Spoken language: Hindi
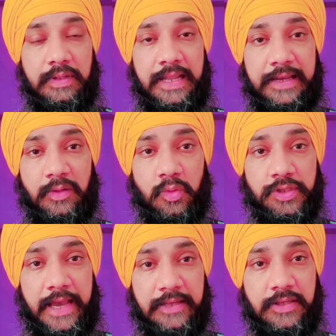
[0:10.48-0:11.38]
लेकिन
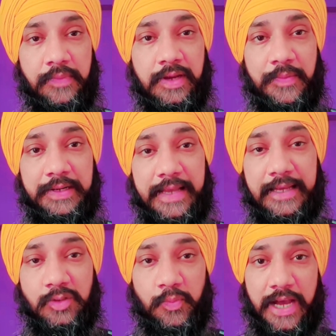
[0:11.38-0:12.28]
कुछ ऐसे भी कमेंट
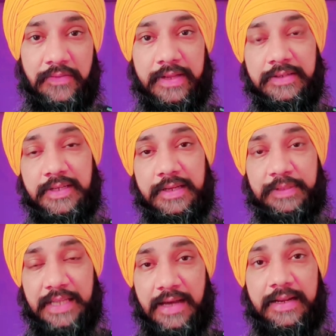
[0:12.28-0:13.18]
हैं जो भाई बहन जो
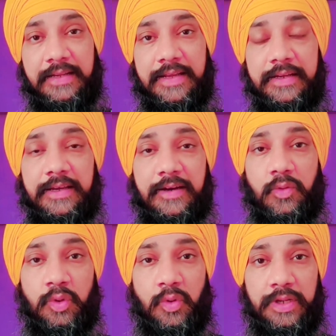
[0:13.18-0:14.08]
बता रहे हैं कि
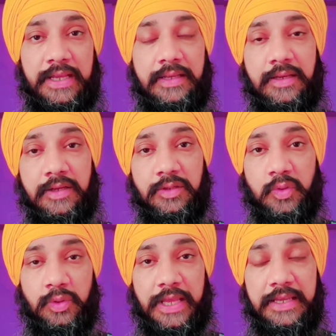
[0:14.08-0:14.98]
उन्होंने
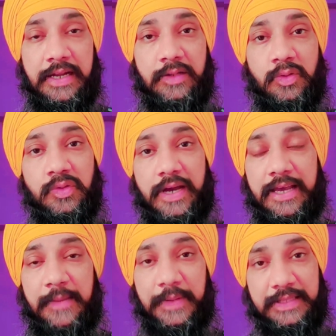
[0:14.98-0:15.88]
जो दही वाला नुस्खा
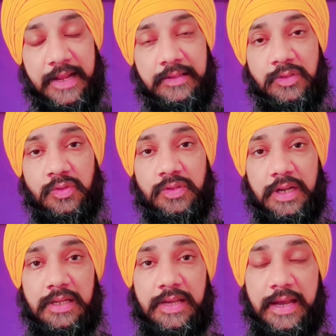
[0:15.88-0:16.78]
है पंद्रह दिन यूज़
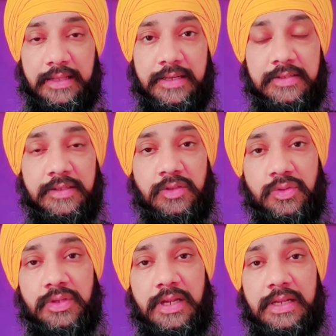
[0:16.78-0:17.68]
कर लिया है दस दिन
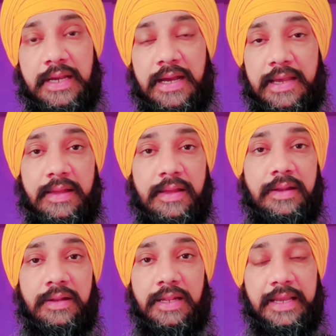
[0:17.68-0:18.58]
यूज़ कर लिया है
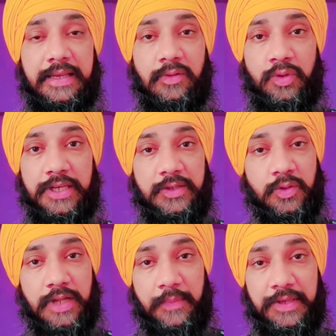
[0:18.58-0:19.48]
लेकिन उनकी
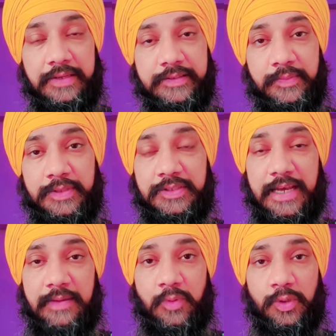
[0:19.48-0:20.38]
जो नाभि की समस्या
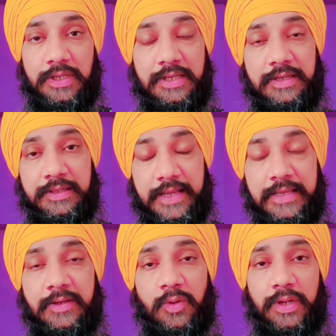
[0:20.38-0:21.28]
है वो ठीक
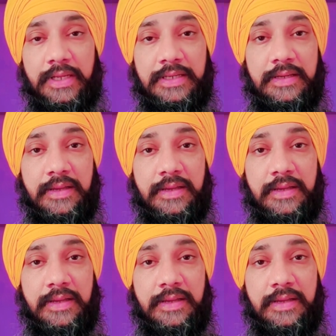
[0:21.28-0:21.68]
नहीं हो रही